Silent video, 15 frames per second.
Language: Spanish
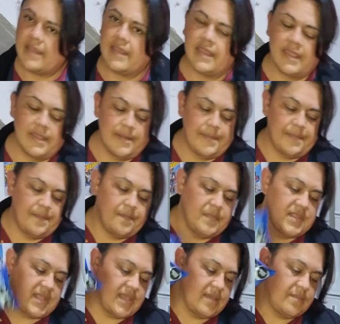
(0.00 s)
Eh,
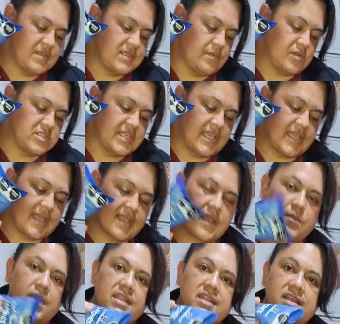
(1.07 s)
me traje mi bolsa de
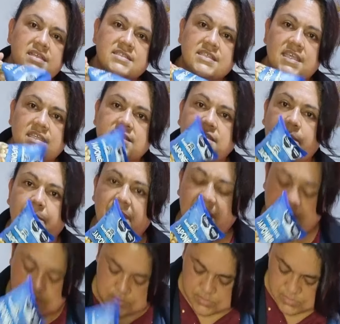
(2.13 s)
cacahuates, 15
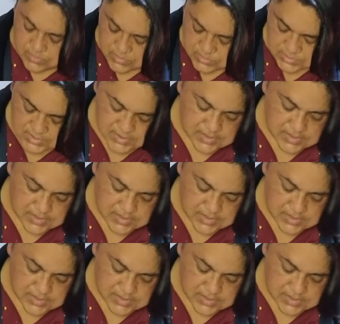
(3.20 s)
pesos.